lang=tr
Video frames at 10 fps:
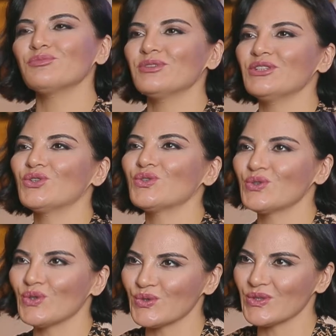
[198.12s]

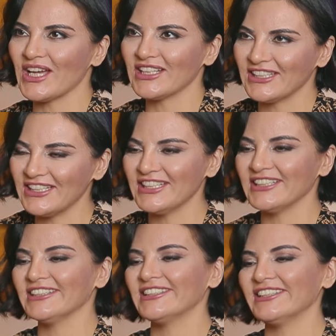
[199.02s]
1997
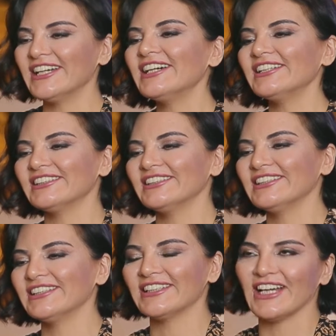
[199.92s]
yılında
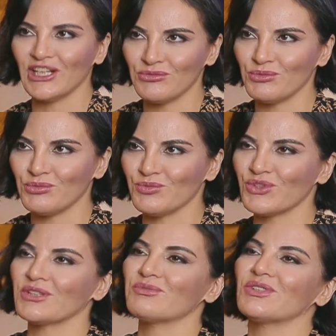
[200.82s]
ilk albümüm
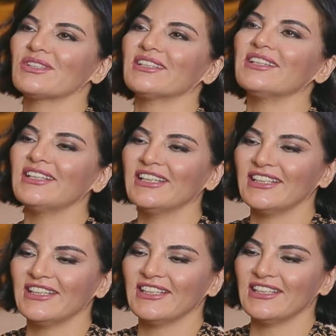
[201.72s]
çıkmıştı.
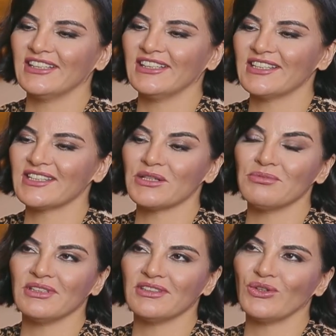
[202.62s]
E,
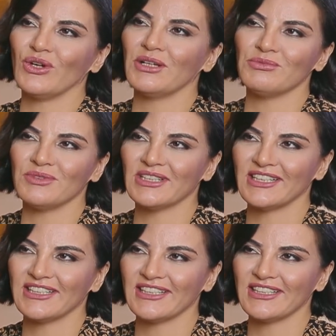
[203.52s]
Sabır o albüm
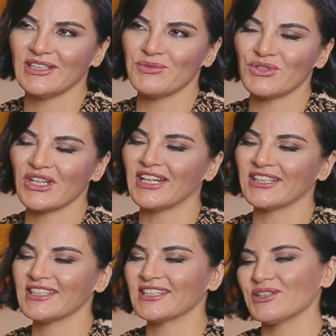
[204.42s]
ilk klip
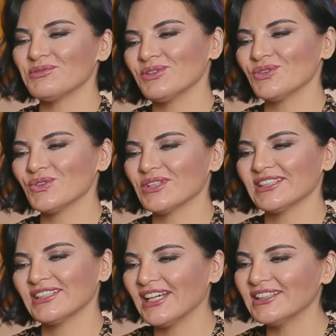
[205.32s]
şarkısı tabii
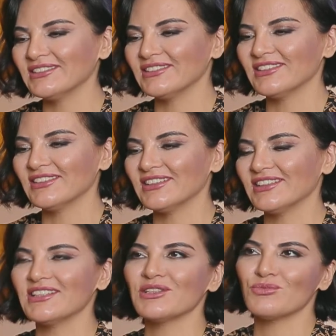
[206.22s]
üzerinden
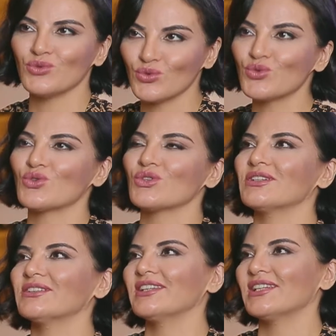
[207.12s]
23
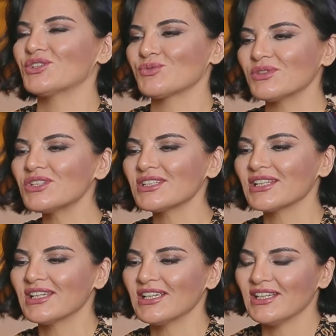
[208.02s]
yıl geçmiş.
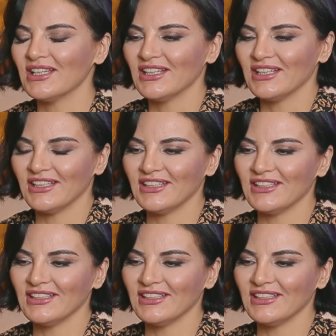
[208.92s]
E,